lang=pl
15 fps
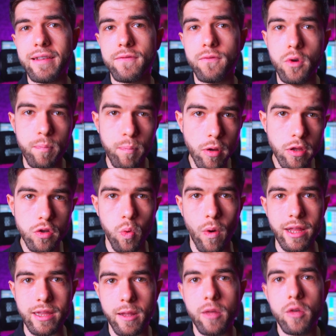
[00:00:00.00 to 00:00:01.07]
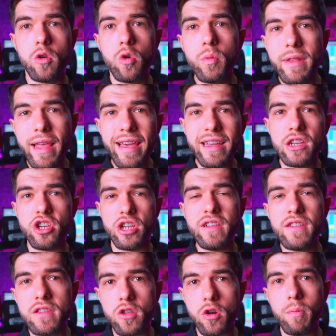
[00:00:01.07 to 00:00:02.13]
swój podkład lub na jakiś
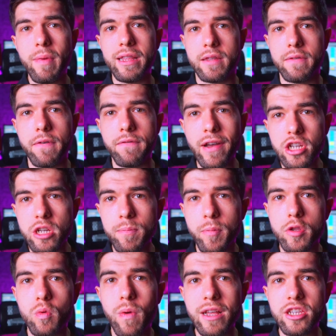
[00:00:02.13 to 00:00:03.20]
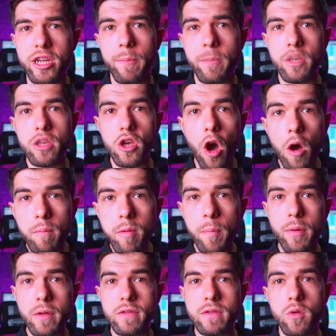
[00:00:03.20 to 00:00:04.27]
instrument w waszym podkładzie i on po
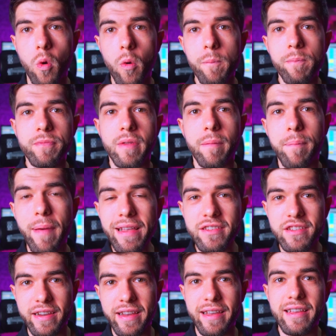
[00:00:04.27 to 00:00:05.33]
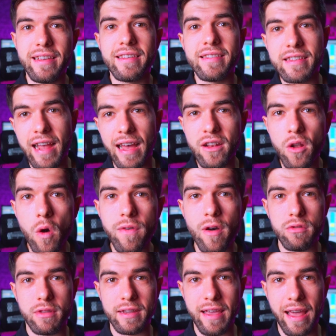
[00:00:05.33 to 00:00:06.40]
prostu będzie
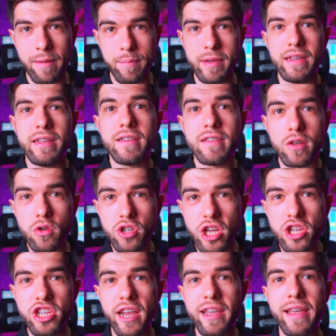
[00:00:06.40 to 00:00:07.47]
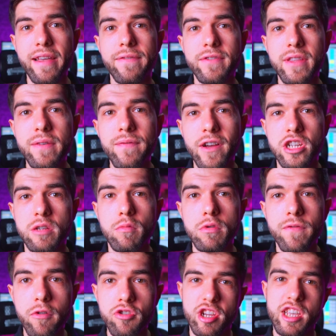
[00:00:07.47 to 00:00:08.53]
skanował tak jakby co się dzieje w tym waszym
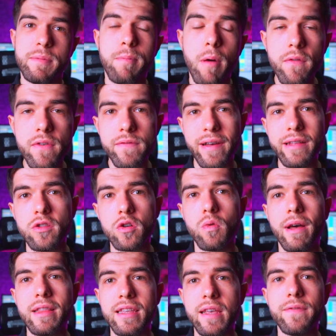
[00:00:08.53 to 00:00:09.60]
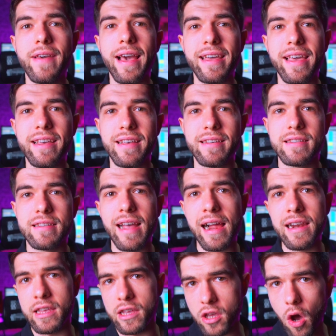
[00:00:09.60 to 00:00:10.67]
utworze i powie wam dokładnie w jakiej jest
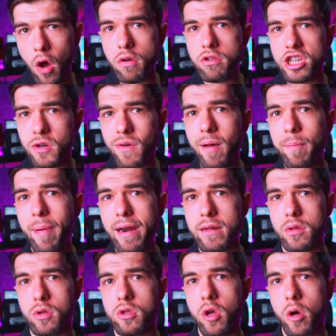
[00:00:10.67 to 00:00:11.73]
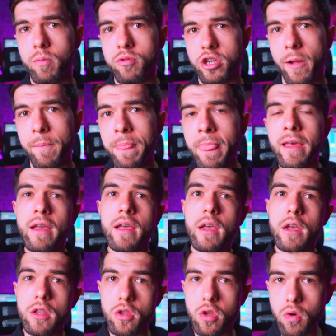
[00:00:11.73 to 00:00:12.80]
skali i on działa bardzo dobrze.
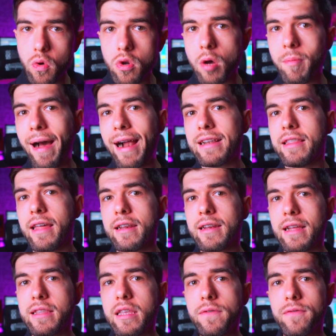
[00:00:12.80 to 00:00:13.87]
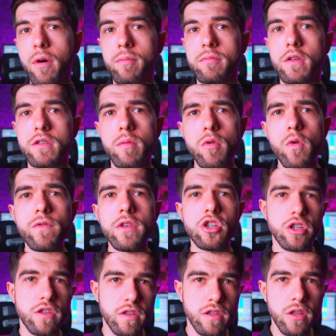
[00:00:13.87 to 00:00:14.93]
Drugą alternatywą to są
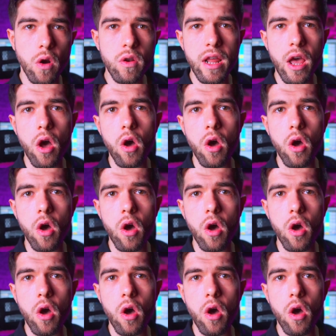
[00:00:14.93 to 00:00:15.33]
również strony